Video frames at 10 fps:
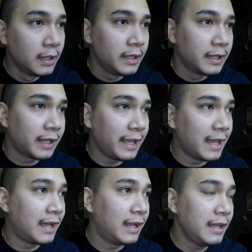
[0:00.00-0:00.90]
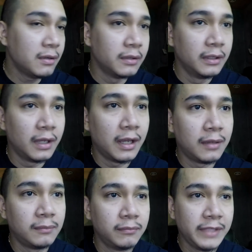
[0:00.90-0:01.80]
Kaya, ayun,
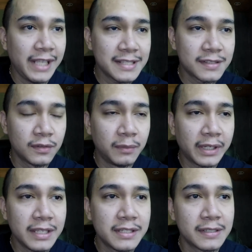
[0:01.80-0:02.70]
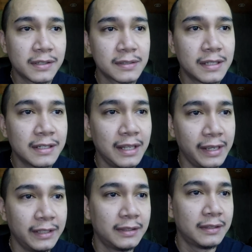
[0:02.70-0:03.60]
um, yes, umakit siya
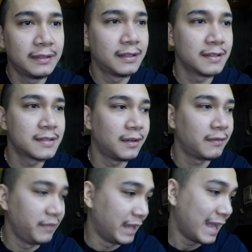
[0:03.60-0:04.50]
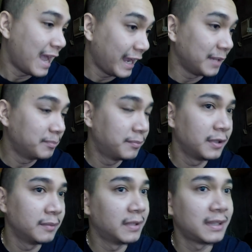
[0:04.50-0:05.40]
saglit, because of the hype.
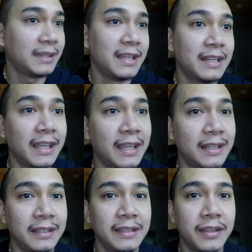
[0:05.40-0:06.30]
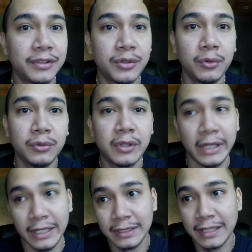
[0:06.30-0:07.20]
But then again, the true
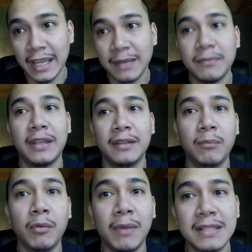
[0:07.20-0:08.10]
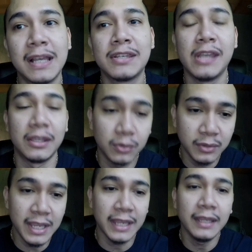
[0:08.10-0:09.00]
trend came and bumagsak siya.
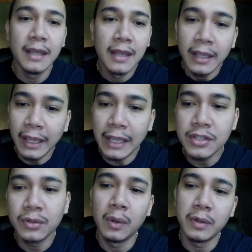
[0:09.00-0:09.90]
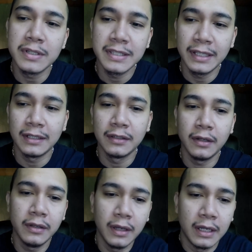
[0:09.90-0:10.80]
Today, H2O is still a
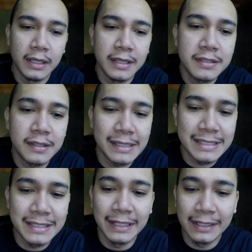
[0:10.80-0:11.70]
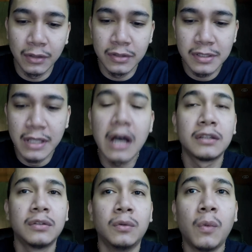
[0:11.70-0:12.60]
good uh, it's still a good stock
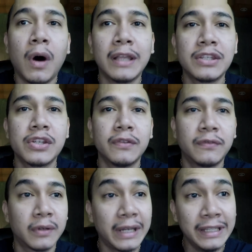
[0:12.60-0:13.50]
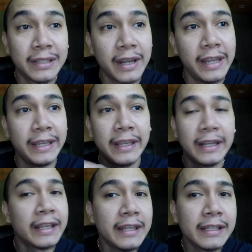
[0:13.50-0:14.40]
to watch for intraday. Yan
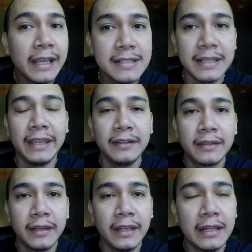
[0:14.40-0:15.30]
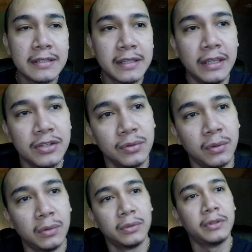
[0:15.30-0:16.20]
again guys, sa intraday lang si
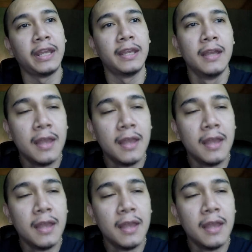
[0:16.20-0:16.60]
H2O today.